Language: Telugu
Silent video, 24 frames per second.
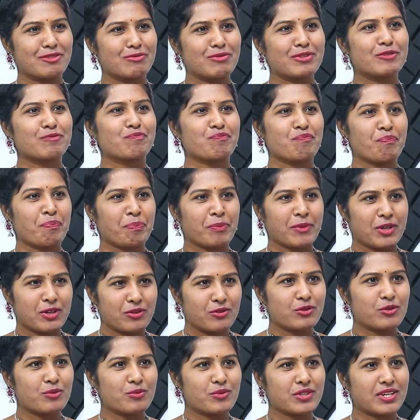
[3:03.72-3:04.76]
ఐ మీన్
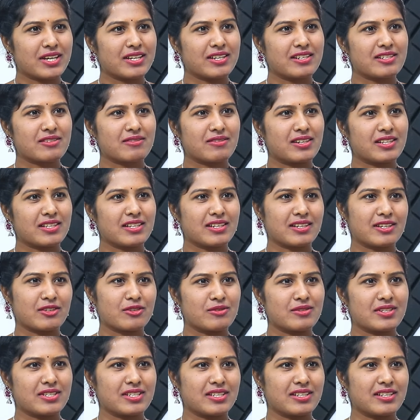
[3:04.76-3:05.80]
యూట్యూబ్ ఛానల్స్ వాళ్ళ దగ్గర
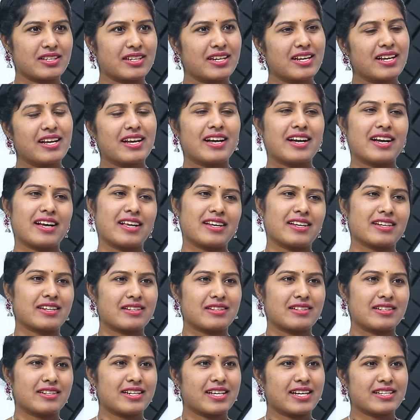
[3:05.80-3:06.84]
నుంచి అలాగా
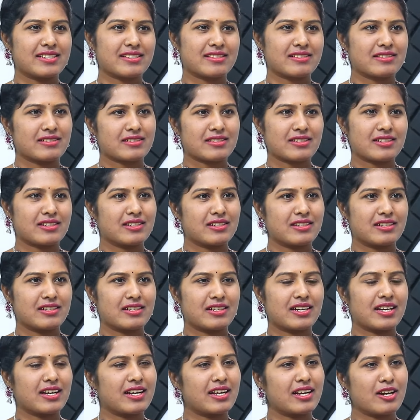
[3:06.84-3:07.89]
డాన్స్
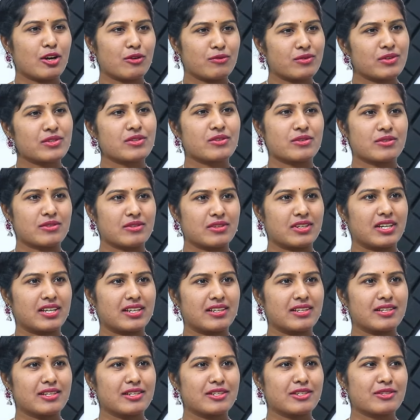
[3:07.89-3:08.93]
అలా ఆఫర్స్ వస్తున్నాయి
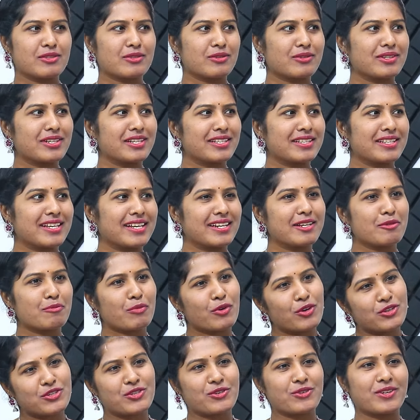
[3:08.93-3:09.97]
సో నేను దాన్ని
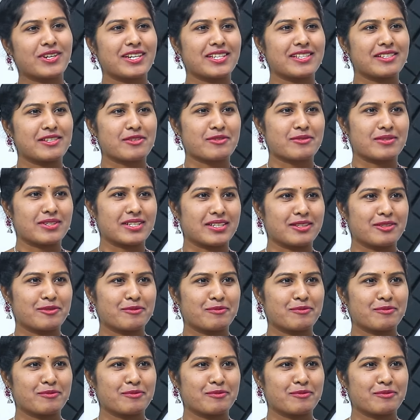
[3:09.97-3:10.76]
పాజిటివ్ గానే తీసుకుంటా